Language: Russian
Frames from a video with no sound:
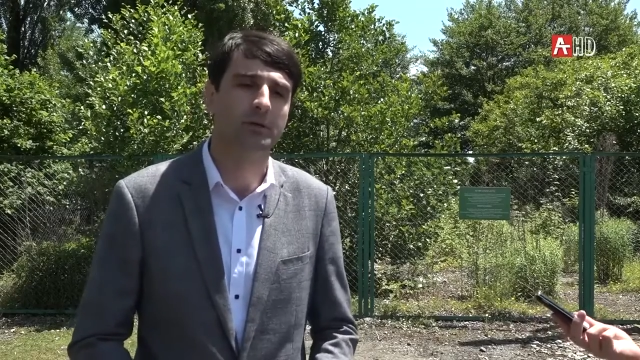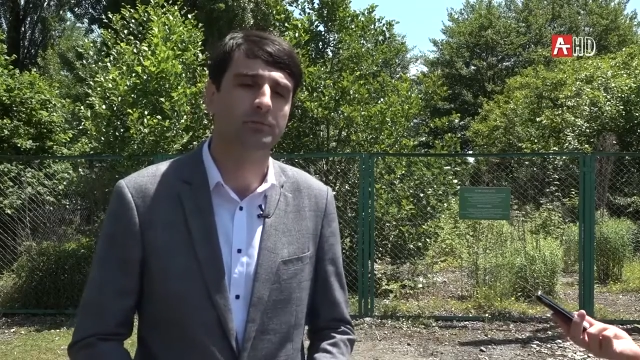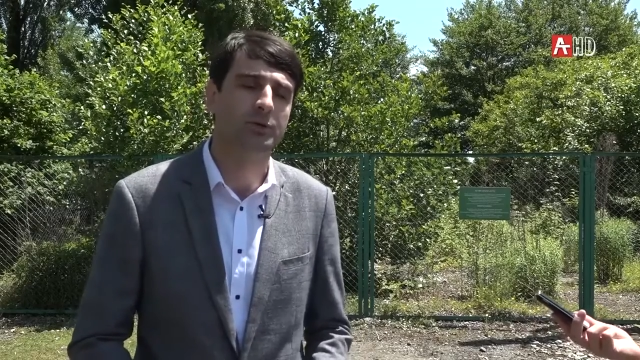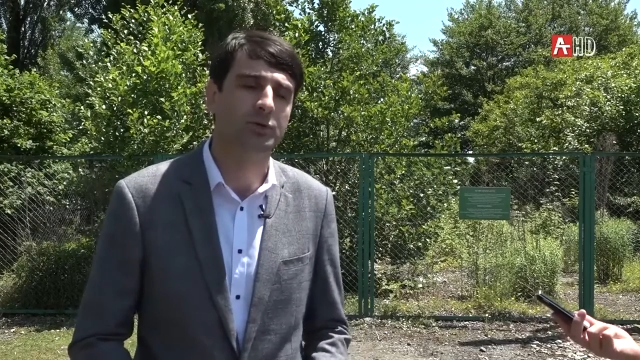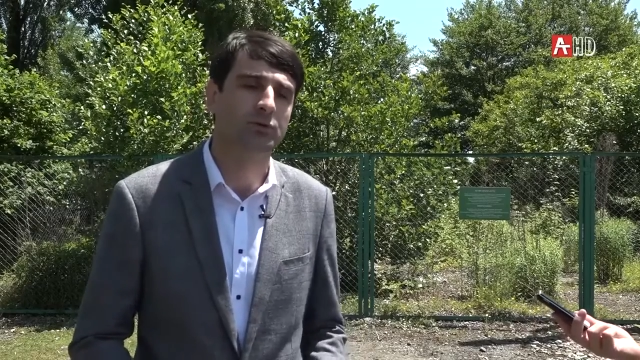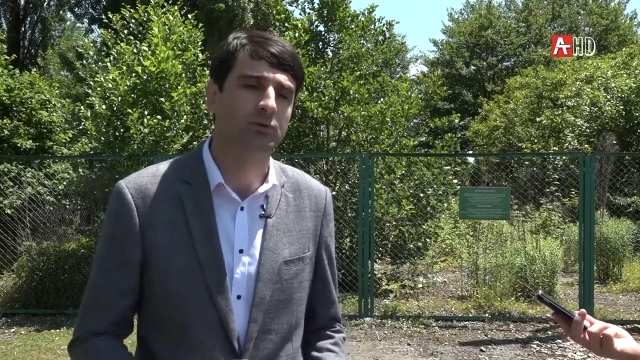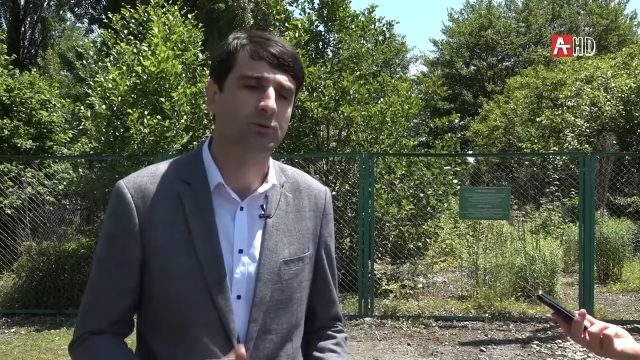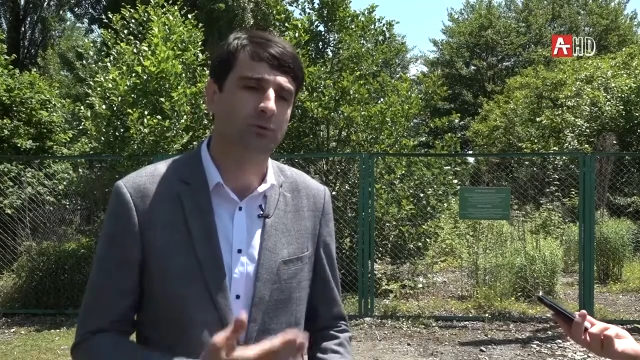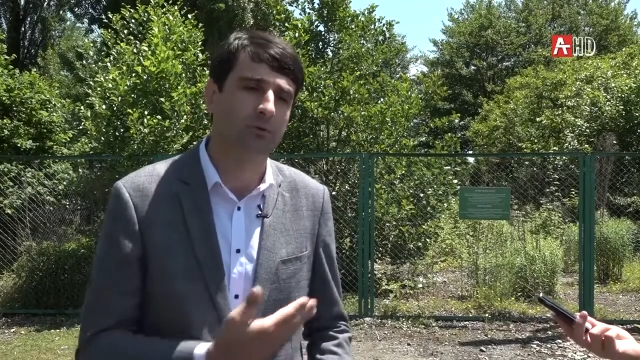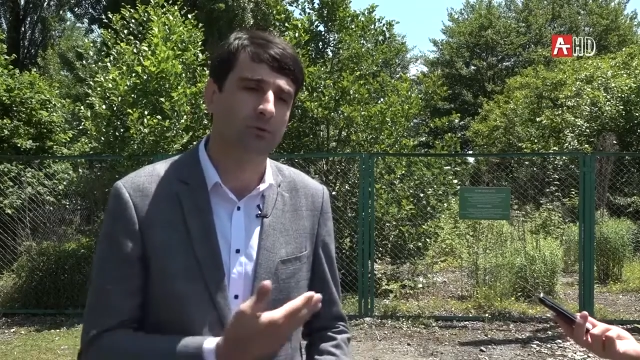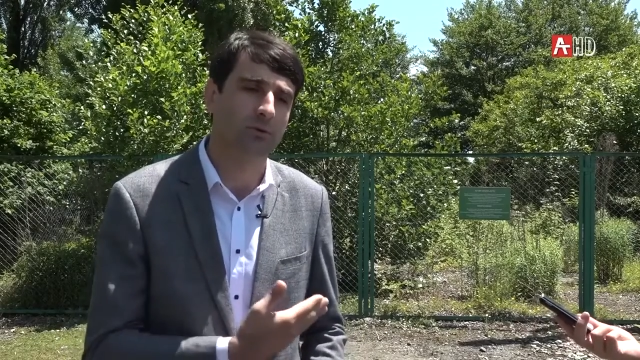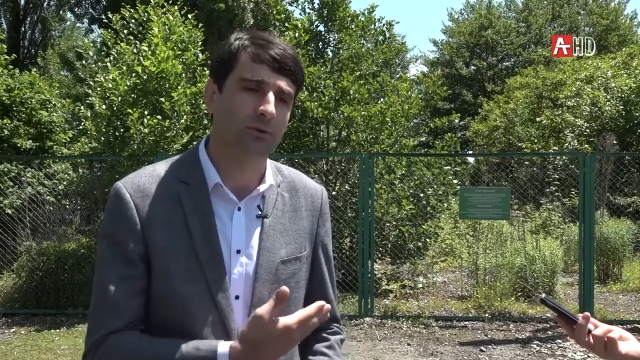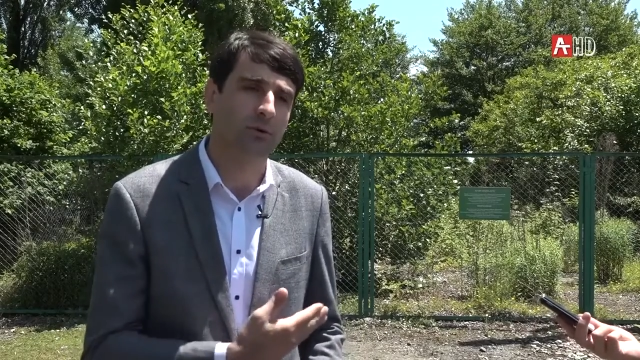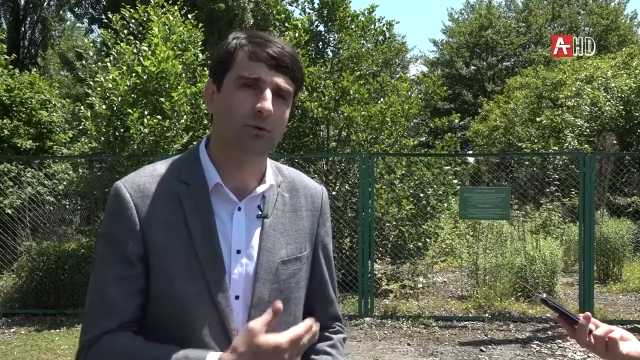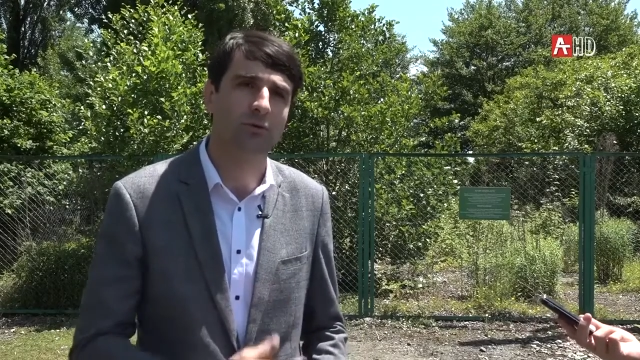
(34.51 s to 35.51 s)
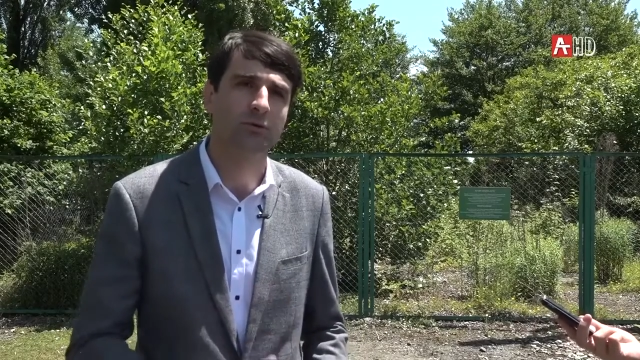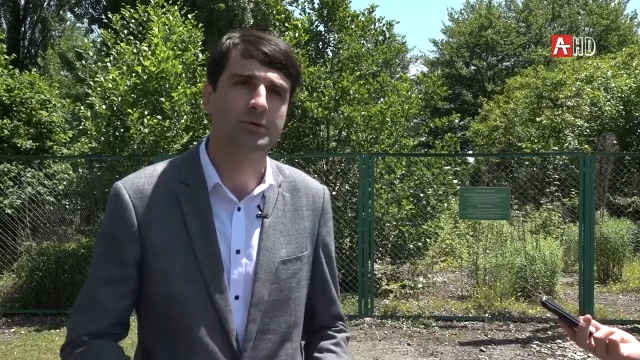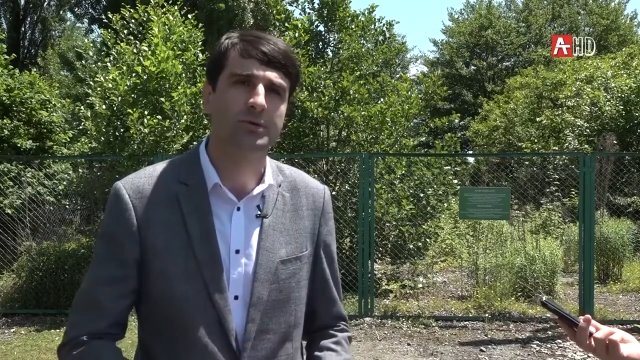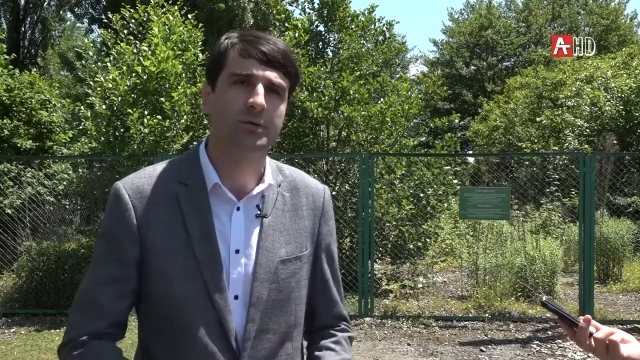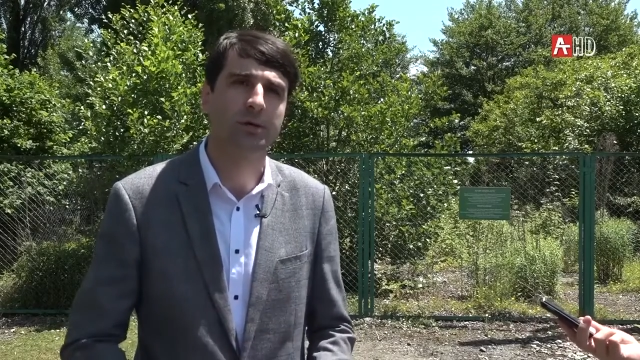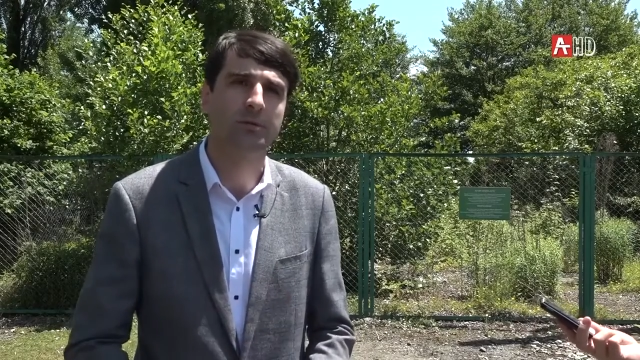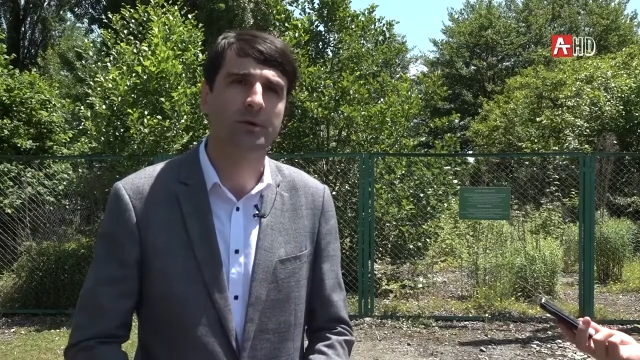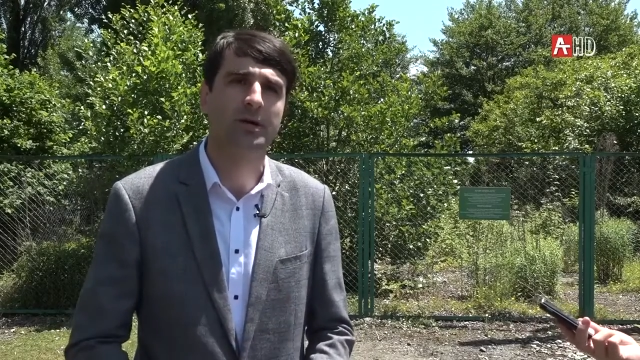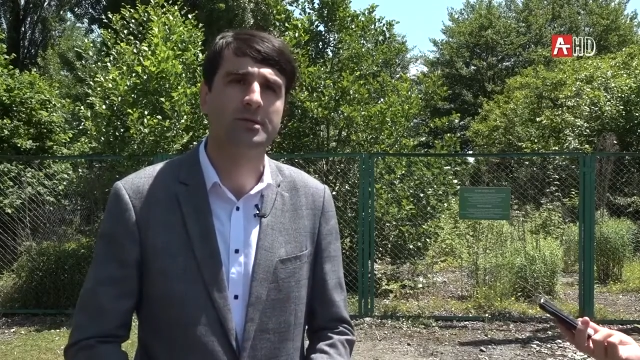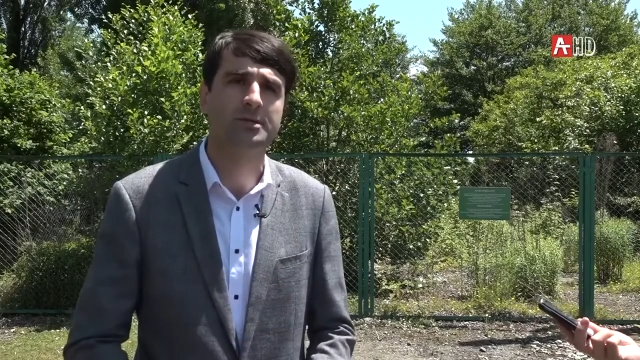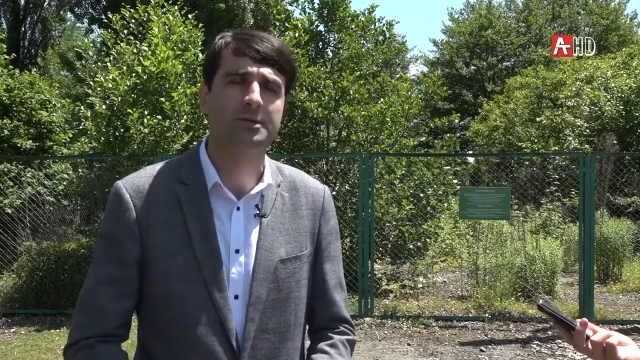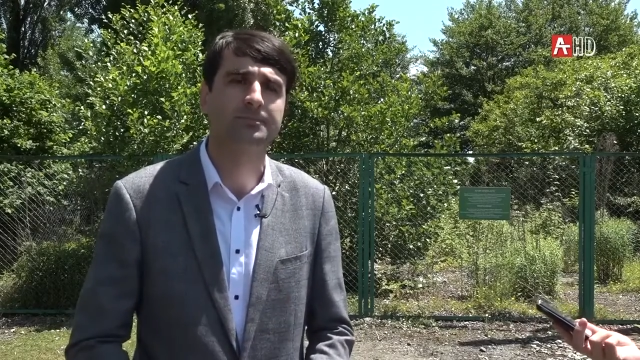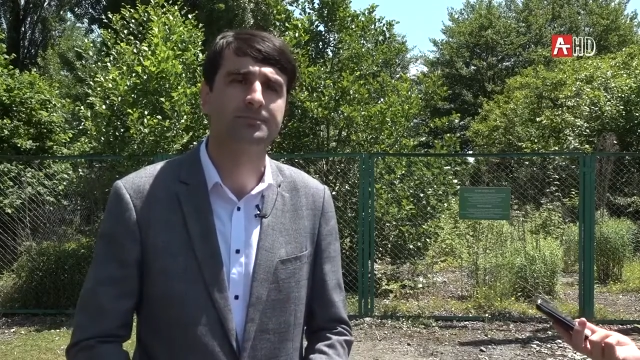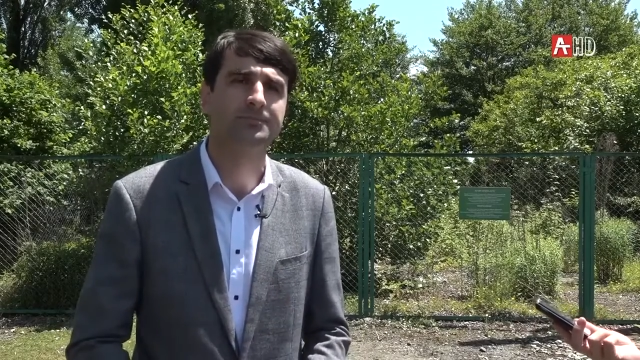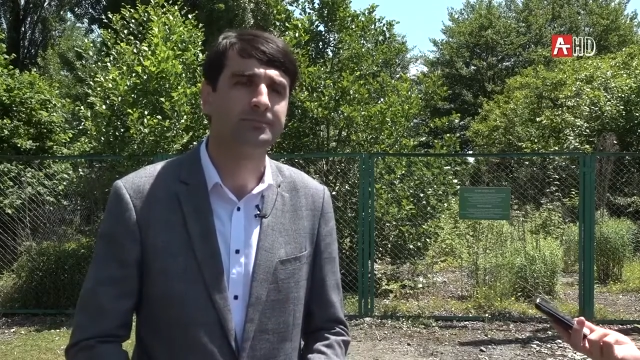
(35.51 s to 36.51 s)
между Грузией и
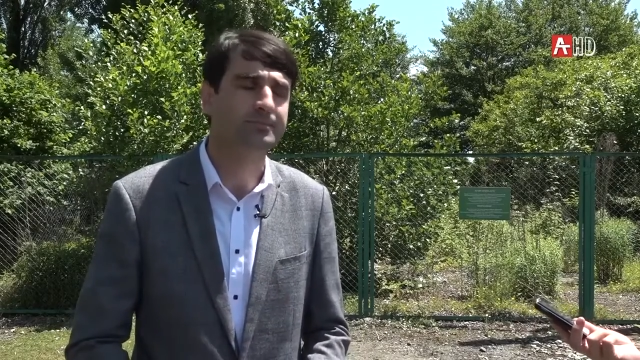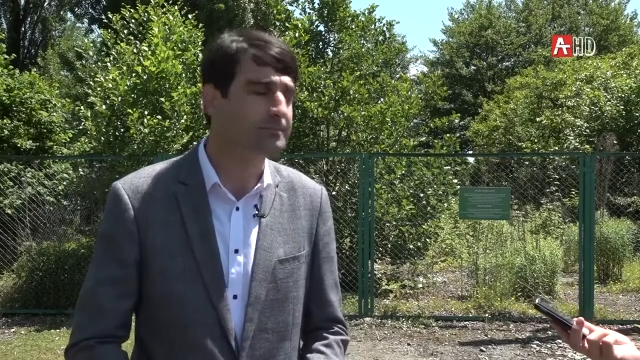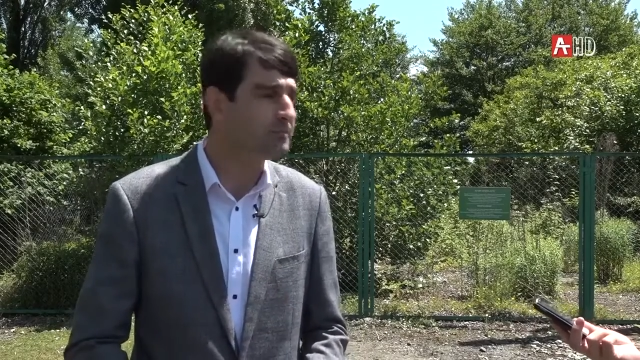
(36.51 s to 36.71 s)
Абхазией